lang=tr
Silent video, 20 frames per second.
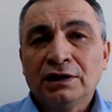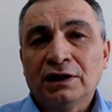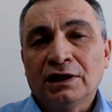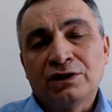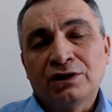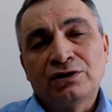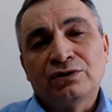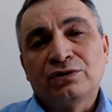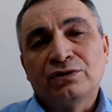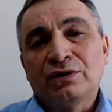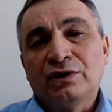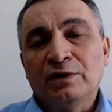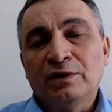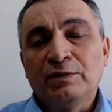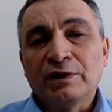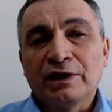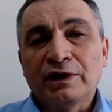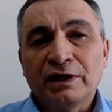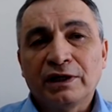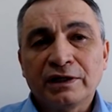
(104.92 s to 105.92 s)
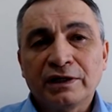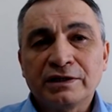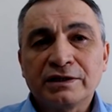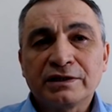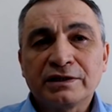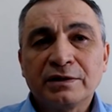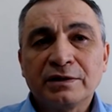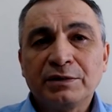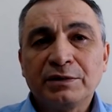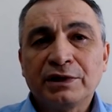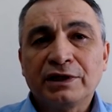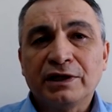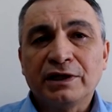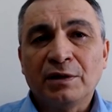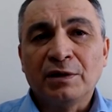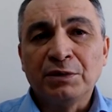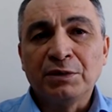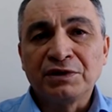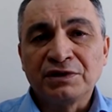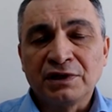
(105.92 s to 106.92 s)
e, açık söylemek gerekirse bir
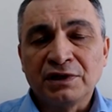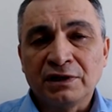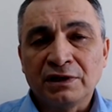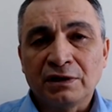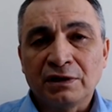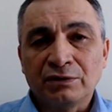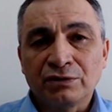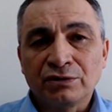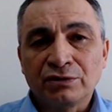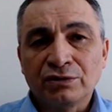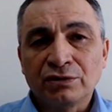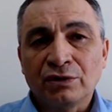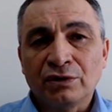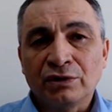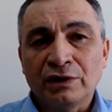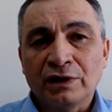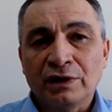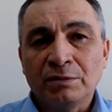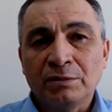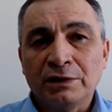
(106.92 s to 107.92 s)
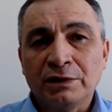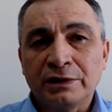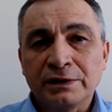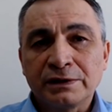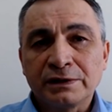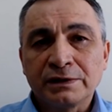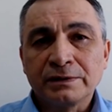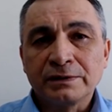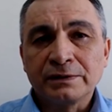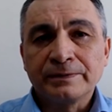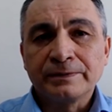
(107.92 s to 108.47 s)
kıyamet senaryosu öngörebiliriz.